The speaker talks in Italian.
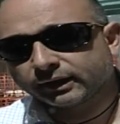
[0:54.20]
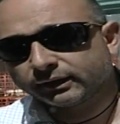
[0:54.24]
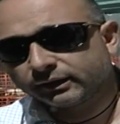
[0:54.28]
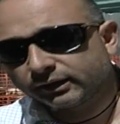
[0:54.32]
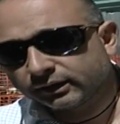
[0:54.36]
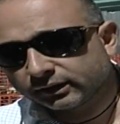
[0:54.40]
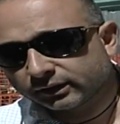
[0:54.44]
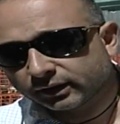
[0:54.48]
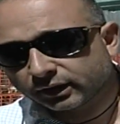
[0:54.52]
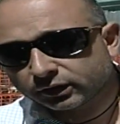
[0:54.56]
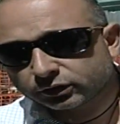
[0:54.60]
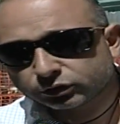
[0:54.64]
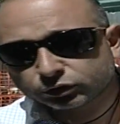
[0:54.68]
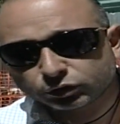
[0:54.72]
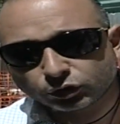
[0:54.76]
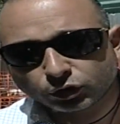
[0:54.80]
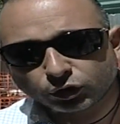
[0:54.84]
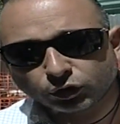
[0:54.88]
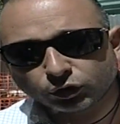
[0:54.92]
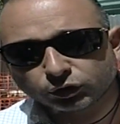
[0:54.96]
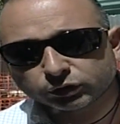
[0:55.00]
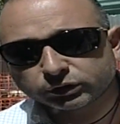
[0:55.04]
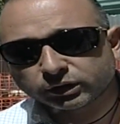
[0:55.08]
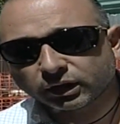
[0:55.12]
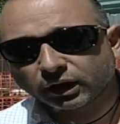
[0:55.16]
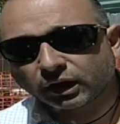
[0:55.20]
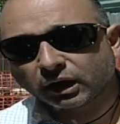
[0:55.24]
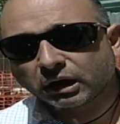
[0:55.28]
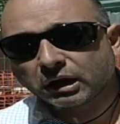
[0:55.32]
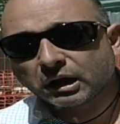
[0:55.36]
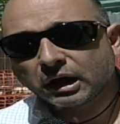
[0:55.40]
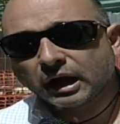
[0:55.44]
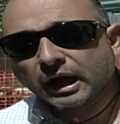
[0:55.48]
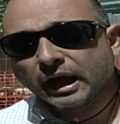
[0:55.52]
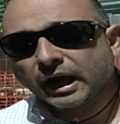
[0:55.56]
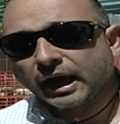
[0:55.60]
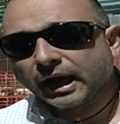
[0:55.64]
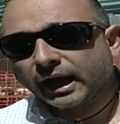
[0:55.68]
disastrosa
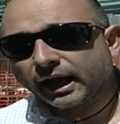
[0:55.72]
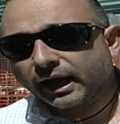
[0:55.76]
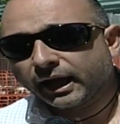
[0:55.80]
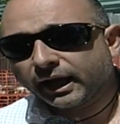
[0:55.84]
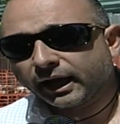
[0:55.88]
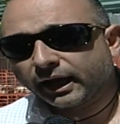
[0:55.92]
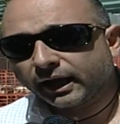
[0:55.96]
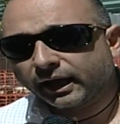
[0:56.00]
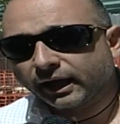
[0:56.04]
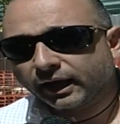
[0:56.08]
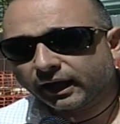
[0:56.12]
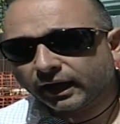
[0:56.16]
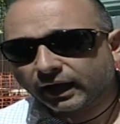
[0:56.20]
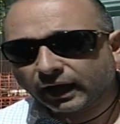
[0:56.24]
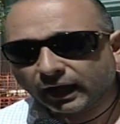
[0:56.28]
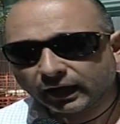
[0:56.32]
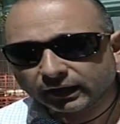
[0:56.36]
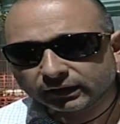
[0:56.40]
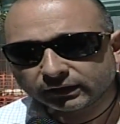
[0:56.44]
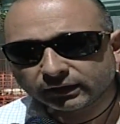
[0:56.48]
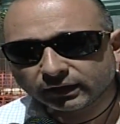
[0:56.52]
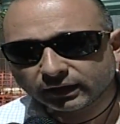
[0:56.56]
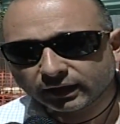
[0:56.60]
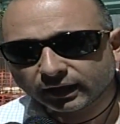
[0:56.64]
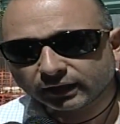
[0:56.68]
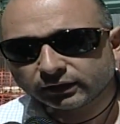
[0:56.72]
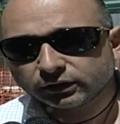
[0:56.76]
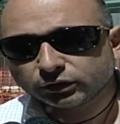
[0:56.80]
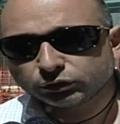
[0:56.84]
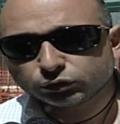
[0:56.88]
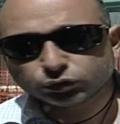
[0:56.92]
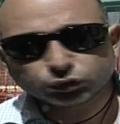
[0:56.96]
e al di là di